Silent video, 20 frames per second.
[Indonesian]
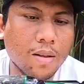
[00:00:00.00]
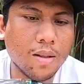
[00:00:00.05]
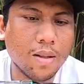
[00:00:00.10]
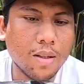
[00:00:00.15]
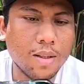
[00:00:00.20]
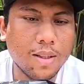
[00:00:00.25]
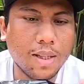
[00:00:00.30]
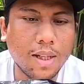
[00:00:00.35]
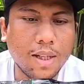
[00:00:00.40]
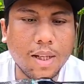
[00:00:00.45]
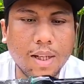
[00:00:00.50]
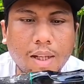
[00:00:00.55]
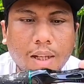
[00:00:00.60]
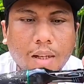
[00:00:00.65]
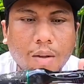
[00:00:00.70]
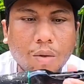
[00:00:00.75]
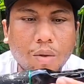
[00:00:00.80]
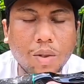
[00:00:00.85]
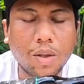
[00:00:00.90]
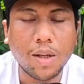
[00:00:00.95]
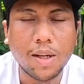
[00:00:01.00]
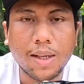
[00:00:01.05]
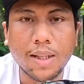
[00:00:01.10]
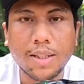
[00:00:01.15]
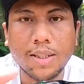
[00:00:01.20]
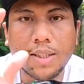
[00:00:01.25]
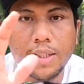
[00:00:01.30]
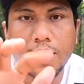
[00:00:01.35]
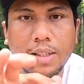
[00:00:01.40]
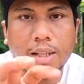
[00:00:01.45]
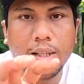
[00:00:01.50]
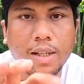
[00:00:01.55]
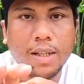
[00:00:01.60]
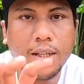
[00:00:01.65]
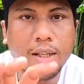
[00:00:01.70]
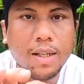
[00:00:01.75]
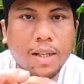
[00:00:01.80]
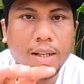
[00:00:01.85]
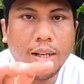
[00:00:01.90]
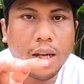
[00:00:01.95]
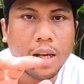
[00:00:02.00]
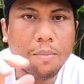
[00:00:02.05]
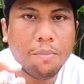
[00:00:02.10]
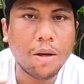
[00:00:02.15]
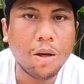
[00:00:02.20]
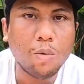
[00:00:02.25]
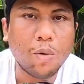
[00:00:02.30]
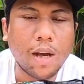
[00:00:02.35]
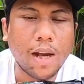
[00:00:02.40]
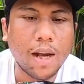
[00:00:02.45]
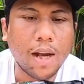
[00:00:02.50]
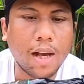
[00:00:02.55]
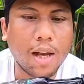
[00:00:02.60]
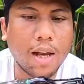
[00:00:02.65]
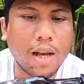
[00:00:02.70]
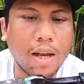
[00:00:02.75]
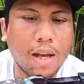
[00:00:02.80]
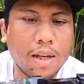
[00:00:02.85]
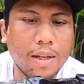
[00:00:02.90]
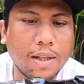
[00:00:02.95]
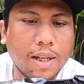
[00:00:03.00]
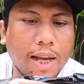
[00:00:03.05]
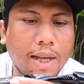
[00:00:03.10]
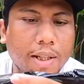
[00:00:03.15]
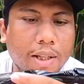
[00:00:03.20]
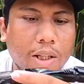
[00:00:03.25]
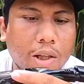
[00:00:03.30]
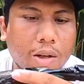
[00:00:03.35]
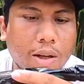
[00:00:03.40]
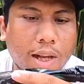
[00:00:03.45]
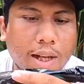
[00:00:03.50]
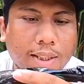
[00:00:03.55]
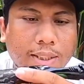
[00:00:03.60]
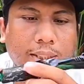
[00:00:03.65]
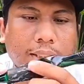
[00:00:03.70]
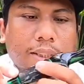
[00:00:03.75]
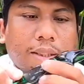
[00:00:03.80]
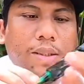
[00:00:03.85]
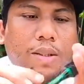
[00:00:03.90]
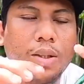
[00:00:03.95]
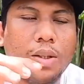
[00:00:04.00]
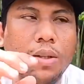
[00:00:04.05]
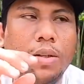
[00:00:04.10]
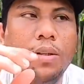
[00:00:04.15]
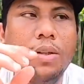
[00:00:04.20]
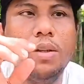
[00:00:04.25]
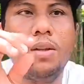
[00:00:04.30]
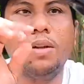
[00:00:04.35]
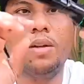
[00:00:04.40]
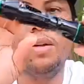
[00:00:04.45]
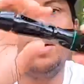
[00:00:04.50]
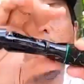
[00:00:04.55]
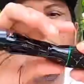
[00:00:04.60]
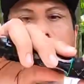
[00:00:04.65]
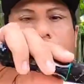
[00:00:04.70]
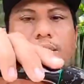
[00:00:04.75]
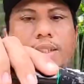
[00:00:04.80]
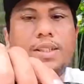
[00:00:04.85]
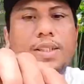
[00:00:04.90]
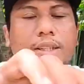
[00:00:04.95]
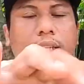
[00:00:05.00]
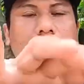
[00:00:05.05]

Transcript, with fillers: jadi untuk real setnya ini dia bawaan Daido guys tuh di sini